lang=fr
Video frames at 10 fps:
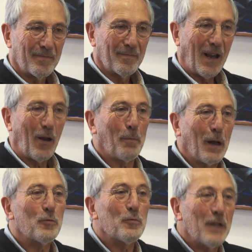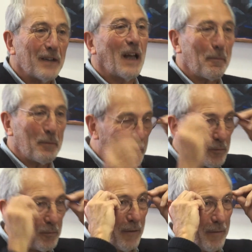Alors parle-nous d'Aznar, parce que
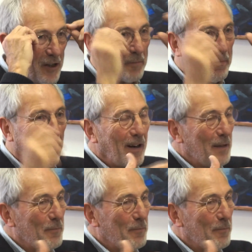tu m'en avais déjà parlé, et